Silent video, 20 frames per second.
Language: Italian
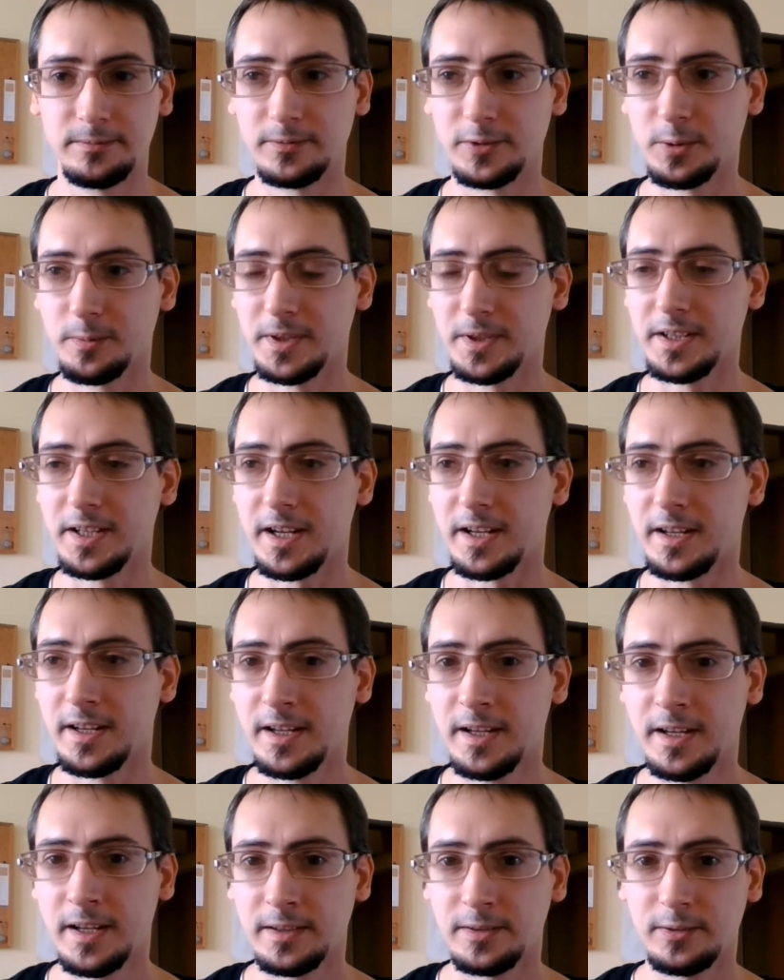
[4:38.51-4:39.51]
come dire,
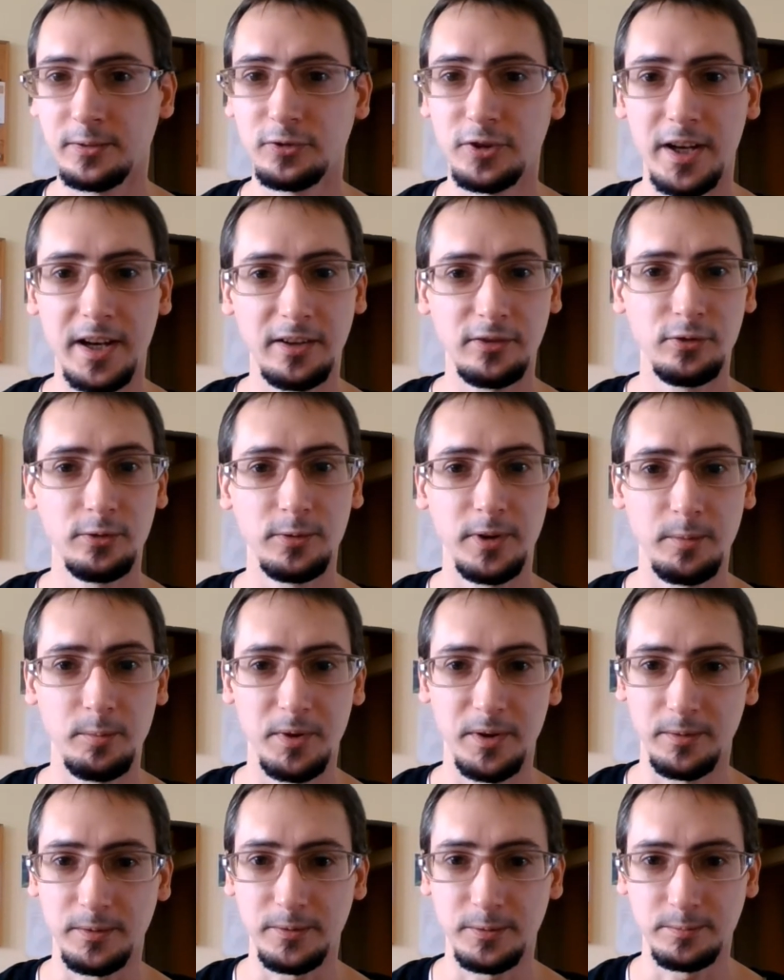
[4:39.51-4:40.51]
non c'è ragione
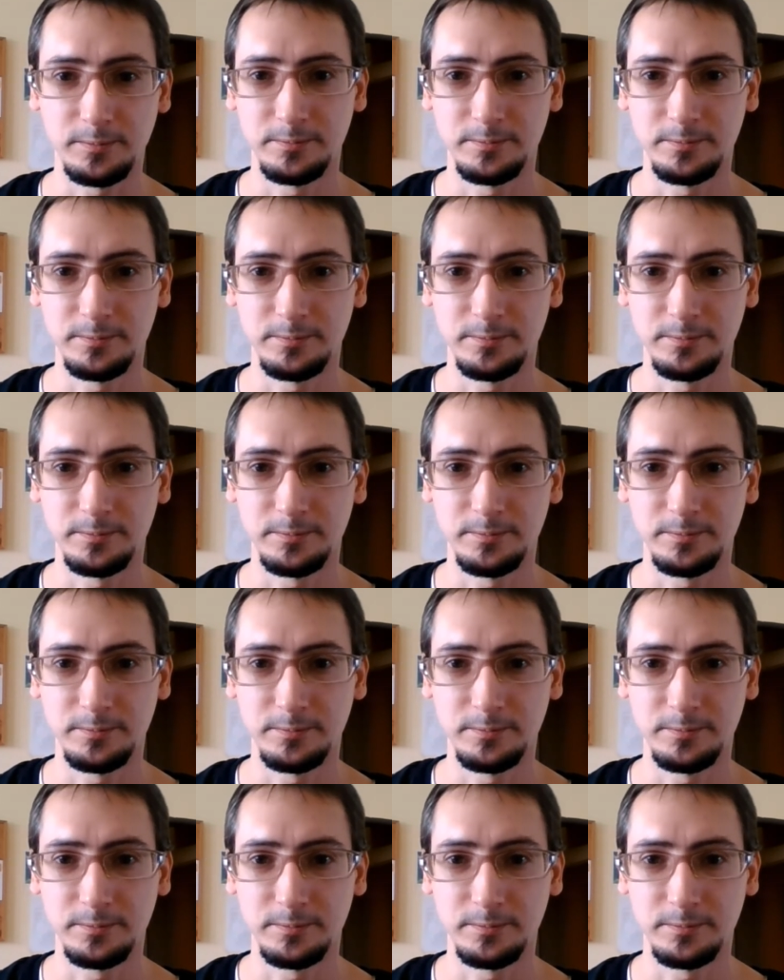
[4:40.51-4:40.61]
per,